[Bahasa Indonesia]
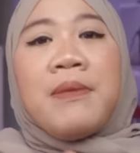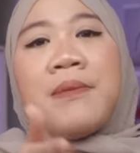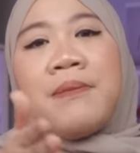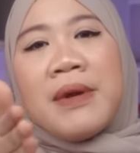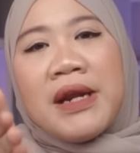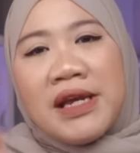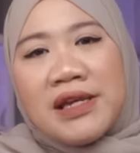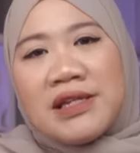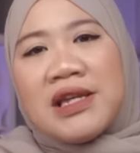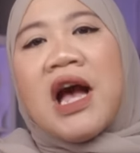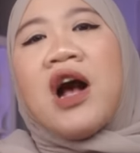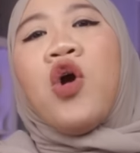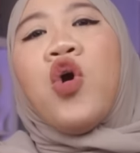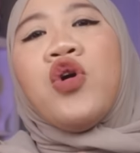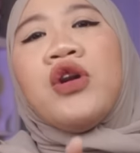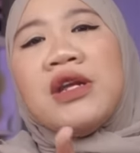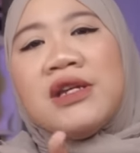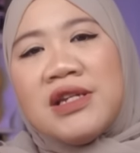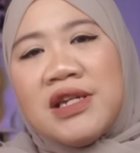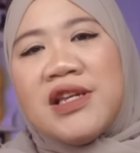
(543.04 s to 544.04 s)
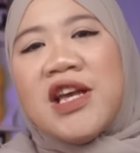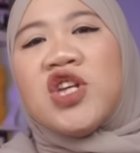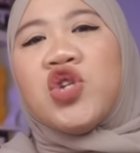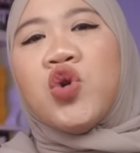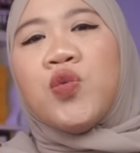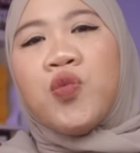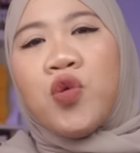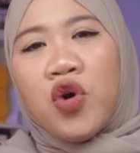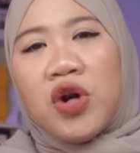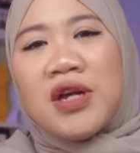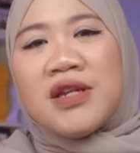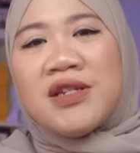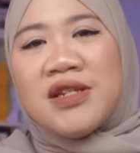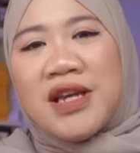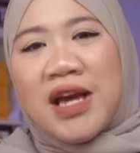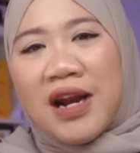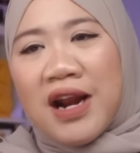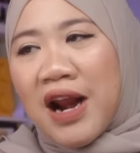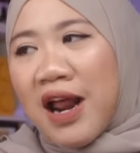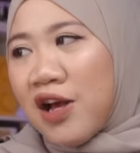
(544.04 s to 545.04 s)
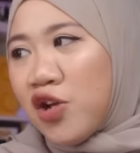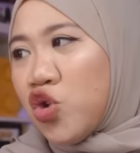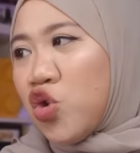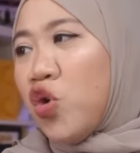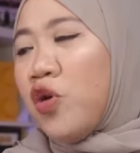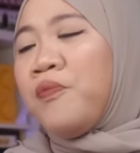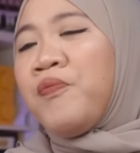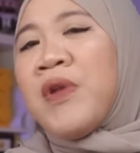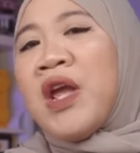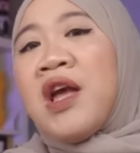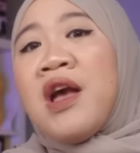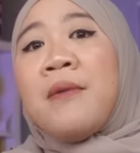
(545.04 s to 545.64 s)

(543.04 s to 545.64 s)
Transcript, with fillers: memeriksa kondisinya sum kuning secara langsung.